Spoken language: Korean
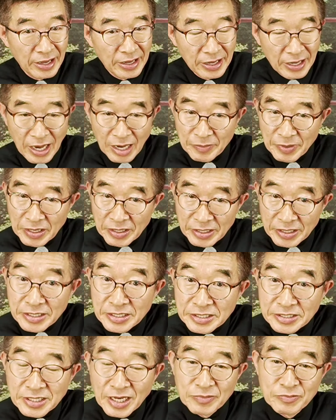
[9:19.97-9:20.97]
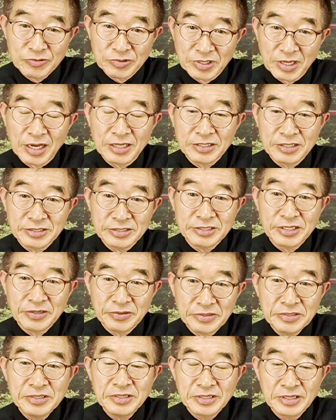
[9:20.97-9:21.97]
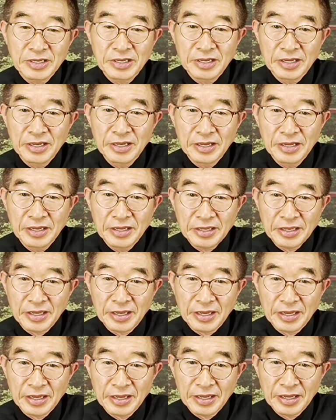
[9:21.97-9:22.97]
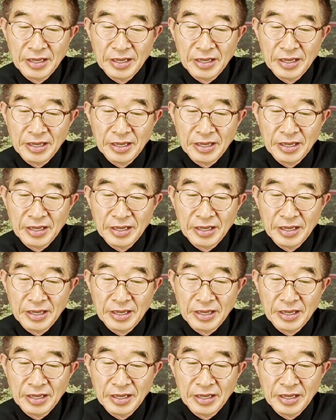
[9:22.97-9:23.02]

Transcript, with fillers: 아마 의사분 같으세요. 예.